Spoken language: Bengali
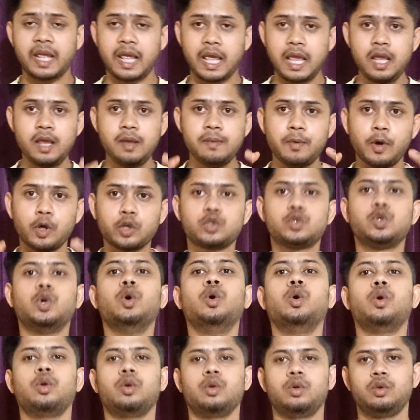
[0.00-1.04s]
এই
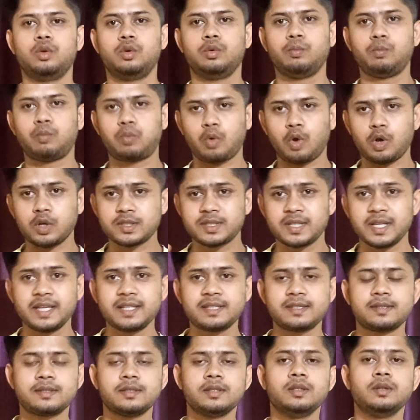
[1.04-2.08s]
বছর প্রসেস
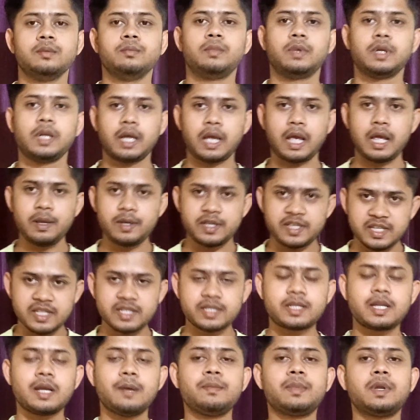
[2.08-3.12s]
মানে এই
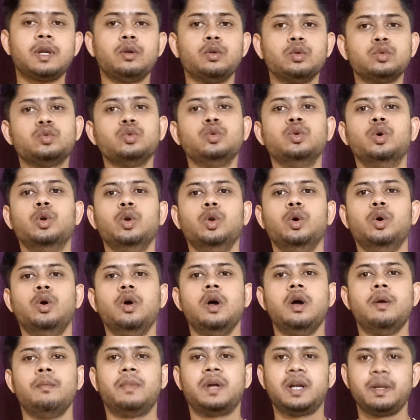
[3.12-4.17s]
সিস্টেমটা নতুন হলো
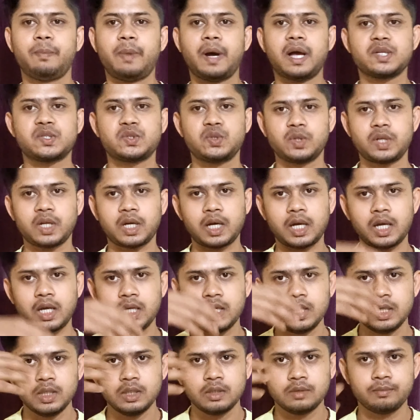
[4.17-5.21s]
মানে পাঁচশো টাকা
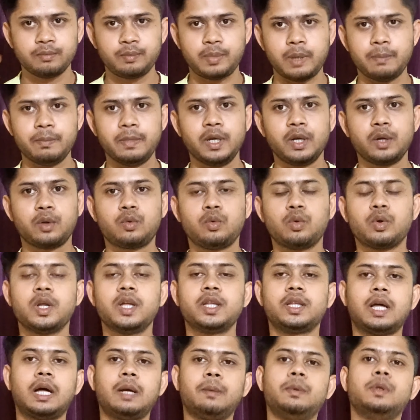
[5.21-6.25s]
পেমেন্ট করে
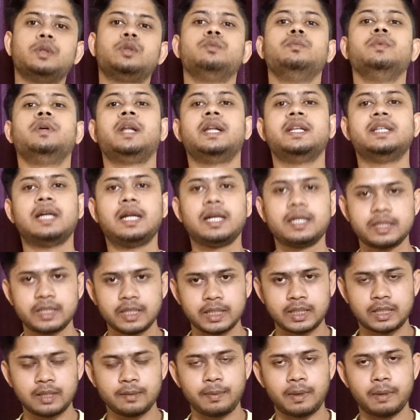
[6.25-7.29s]
তারপরে তুমি রেজাল্ট
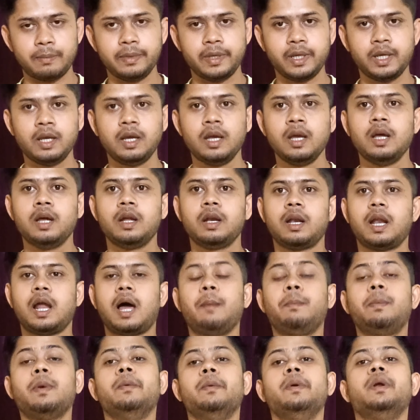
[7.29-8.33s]
দেখতে পাবে না
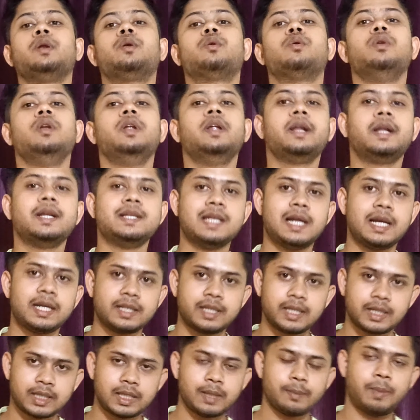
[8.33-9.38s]
পেমেন্ট করলে রেজাল্ট
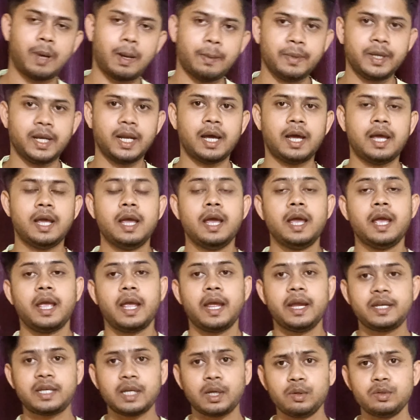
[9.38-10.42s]
দেখতে পাবে না
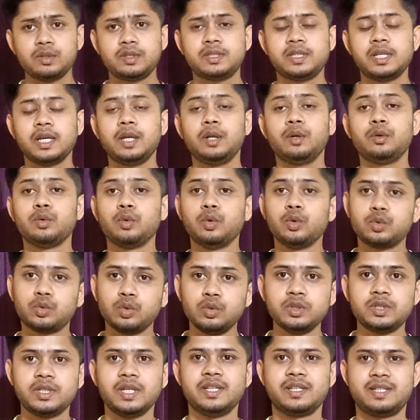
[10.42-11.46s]
এইটা হচ্ছে নতুন
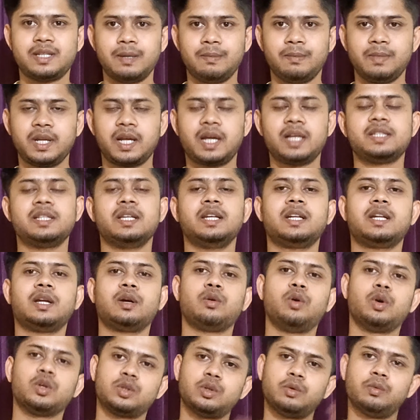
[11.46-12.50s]
সিস্টেম ঠিক আছে এটা
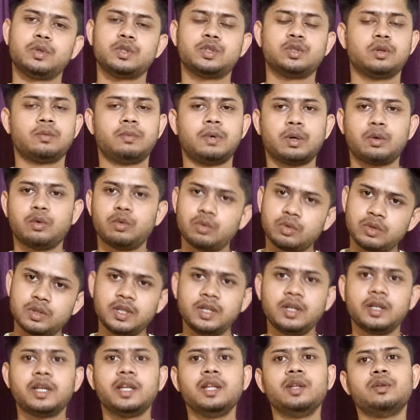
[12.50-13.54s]
গত বছর বা কোনো
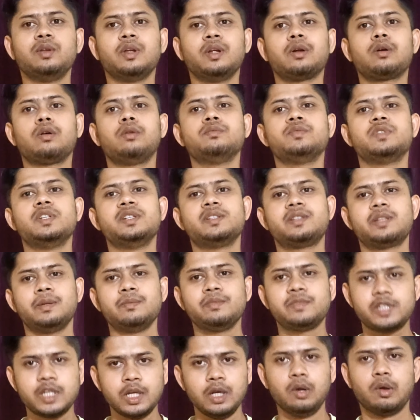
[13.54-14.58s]
দিনই কিন্তু এরকম সিস্টেম
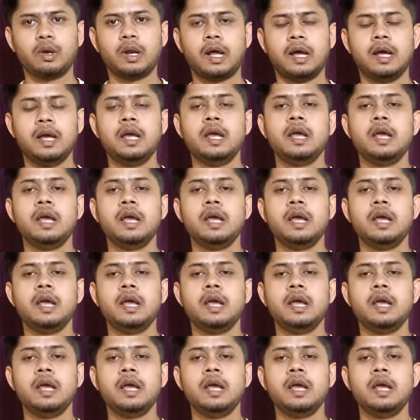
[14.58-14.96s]
ছিল না